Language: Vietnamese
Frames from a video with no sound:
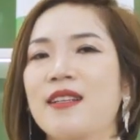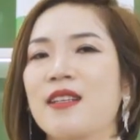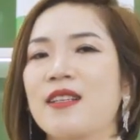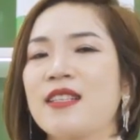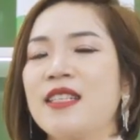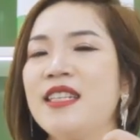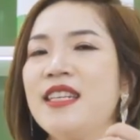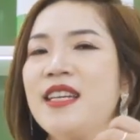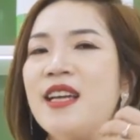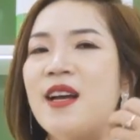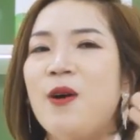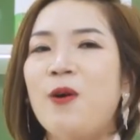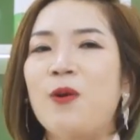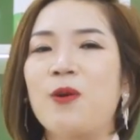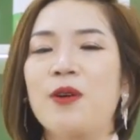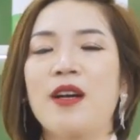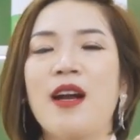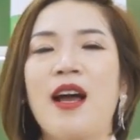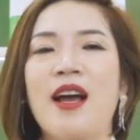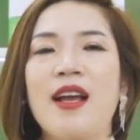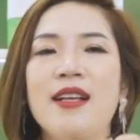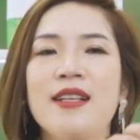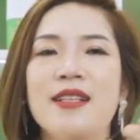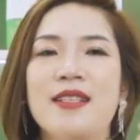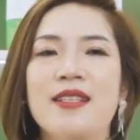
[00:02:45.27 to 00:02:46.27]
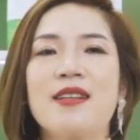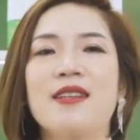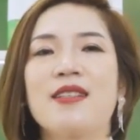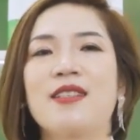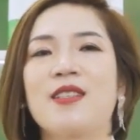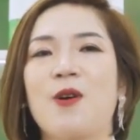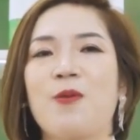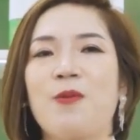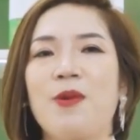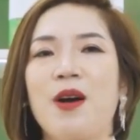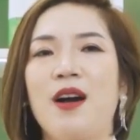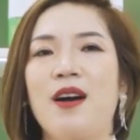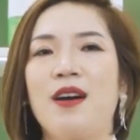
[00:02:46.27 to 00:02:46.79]
nhiều đầy sức
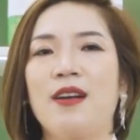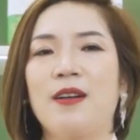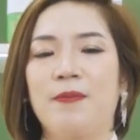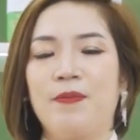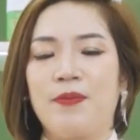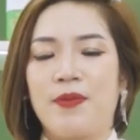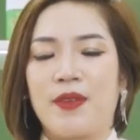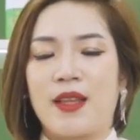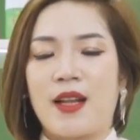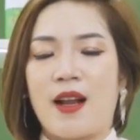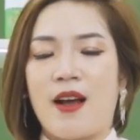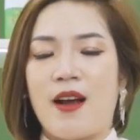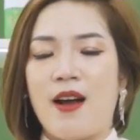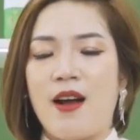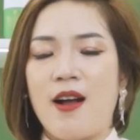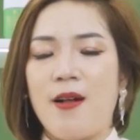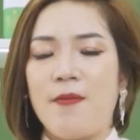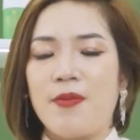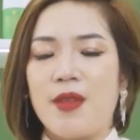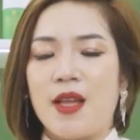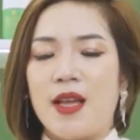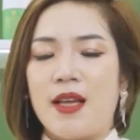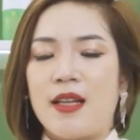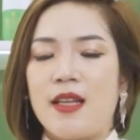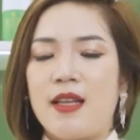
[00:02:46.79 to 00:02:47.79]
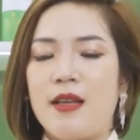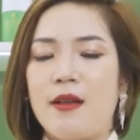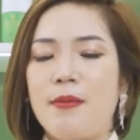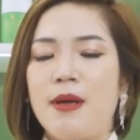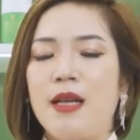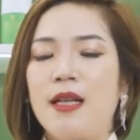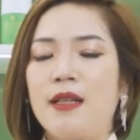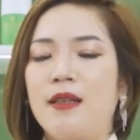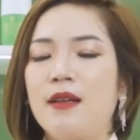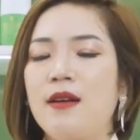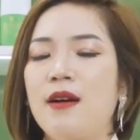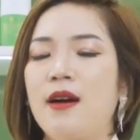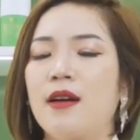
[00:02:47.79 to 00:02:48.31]
sống hơn đó thì
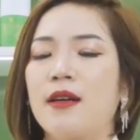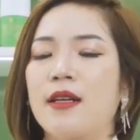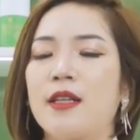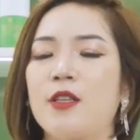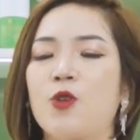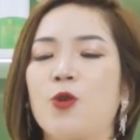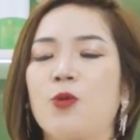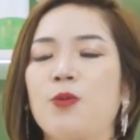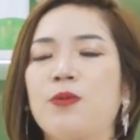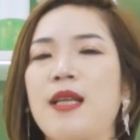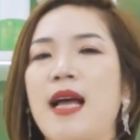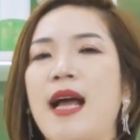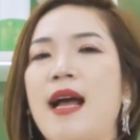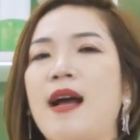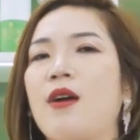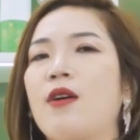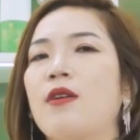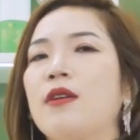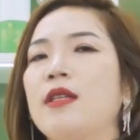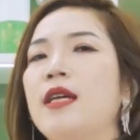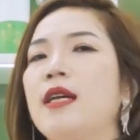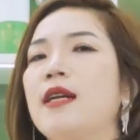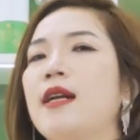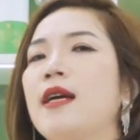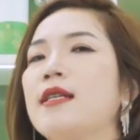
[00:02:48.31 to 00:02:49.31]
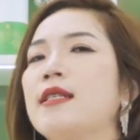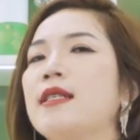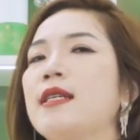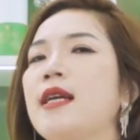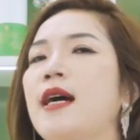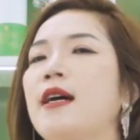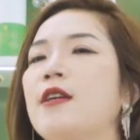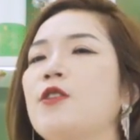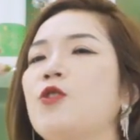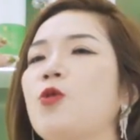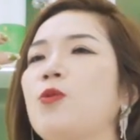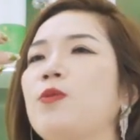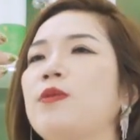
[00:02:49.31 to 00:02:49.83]
bình thường thì chúng ta có thể là gì
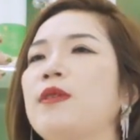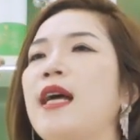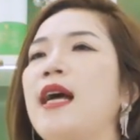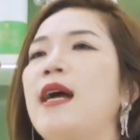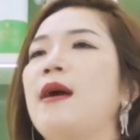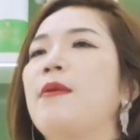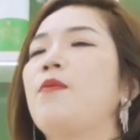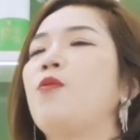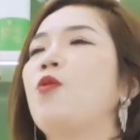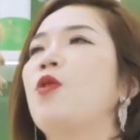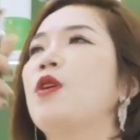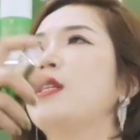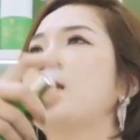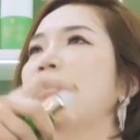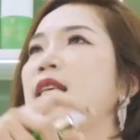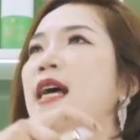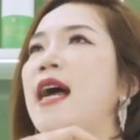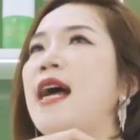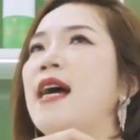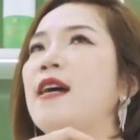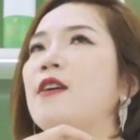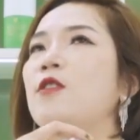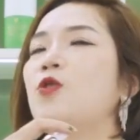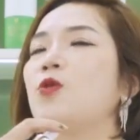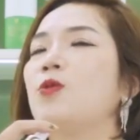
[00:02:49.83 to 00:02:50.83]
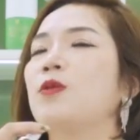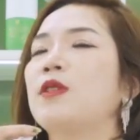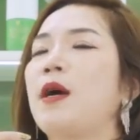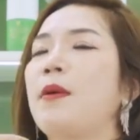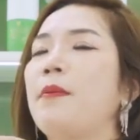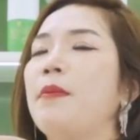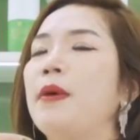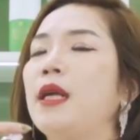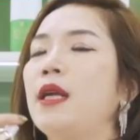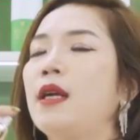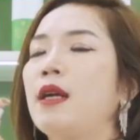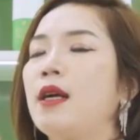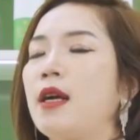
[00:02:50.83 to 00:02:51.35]
ạ chúng ta buổi sáng chúng ta
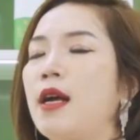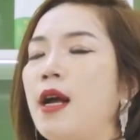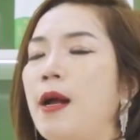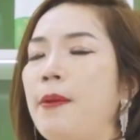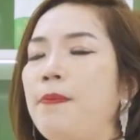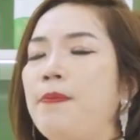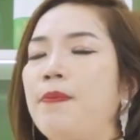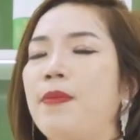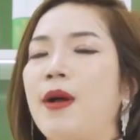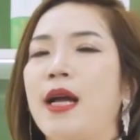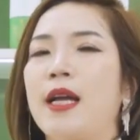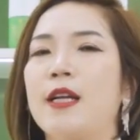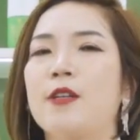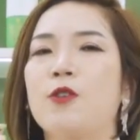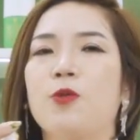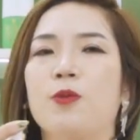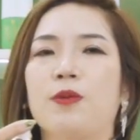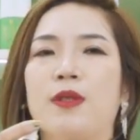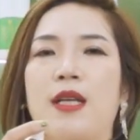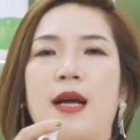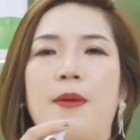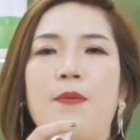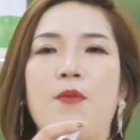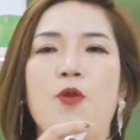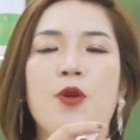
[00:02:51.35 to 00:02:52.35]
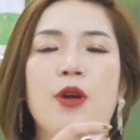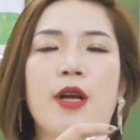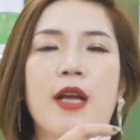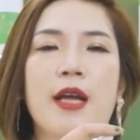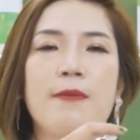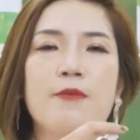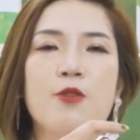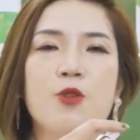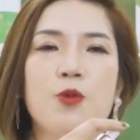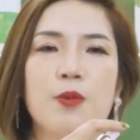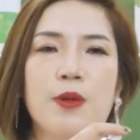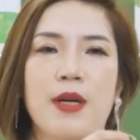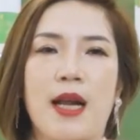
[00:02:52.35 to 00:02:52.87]
make up hay chúng ta bôi
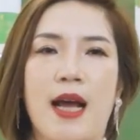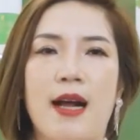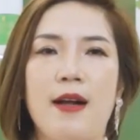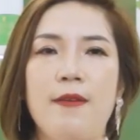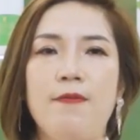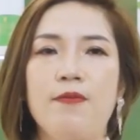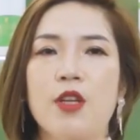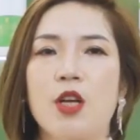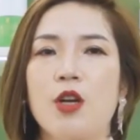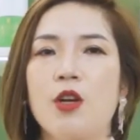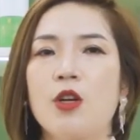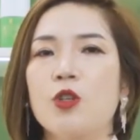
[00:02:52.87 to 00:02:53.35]
kem chống nắng